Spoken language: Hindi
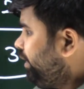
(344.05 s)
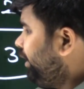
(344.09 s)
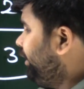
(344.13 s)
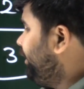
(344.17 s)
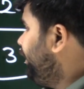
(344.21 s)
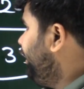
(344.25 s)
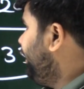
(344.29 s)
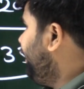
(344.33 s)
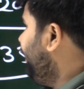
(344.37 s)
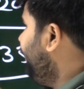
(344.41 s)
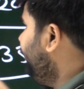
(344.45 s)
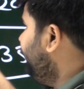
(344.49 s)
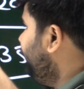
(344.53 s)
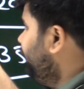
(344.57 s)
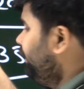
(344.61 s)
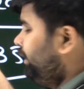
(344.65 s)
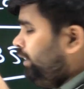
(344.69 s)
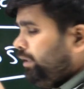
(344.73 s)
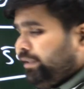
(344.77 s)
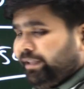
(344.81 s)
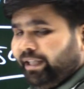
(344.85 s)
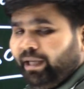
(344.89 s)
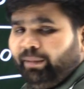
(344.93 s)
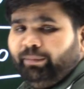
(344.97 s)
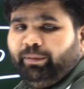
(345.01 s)
ठीक है
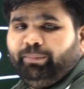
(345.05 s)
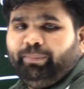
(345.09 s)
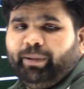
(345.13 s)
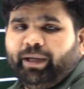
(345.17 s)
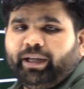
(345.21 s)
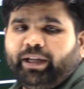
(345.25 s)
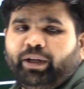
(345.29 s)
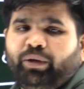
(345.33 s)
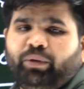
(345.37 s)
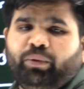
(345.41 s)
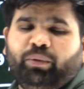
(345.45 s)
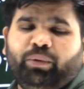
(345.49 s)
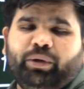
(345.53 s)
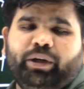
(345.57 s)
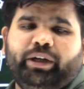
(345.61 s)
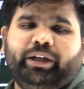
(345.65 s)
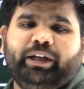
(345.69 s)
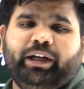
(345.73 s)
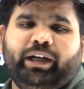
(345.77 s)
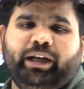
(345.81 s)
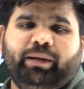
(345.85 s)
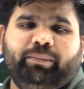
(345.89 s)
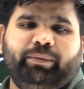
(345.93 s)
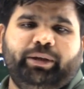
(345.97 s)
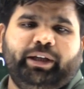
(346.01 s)
यहाँ भी पैकिंग होगी
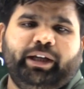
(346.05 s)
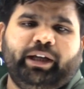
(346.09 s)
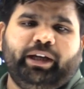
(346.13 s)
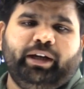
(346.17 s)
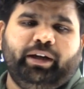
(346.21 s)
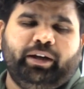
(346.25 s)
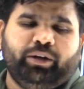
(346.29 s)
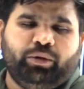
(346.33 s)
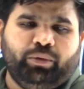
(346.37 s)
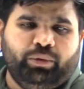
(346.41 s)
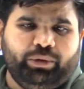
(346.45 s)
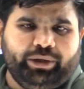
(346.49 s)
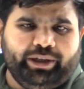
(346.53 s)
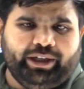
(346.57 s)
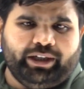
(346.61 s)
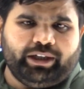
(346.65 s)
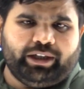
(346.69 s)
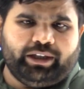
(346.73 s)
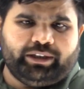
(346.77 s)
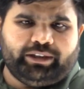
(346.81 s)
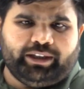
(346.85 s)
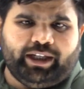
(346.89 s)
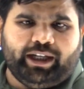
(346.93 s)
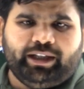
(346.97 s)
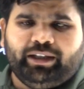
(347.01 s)
डिलीवरी है ना कुरियर का
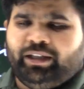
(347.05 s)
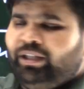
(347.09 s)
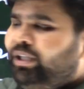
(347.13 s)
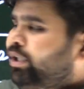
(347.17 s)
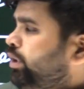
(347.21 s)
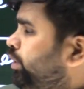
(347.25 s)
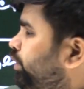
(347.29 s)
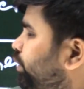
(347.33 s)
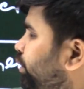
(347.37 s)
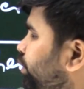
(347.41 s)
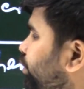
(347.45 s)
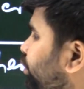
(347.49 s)
चार्ज तो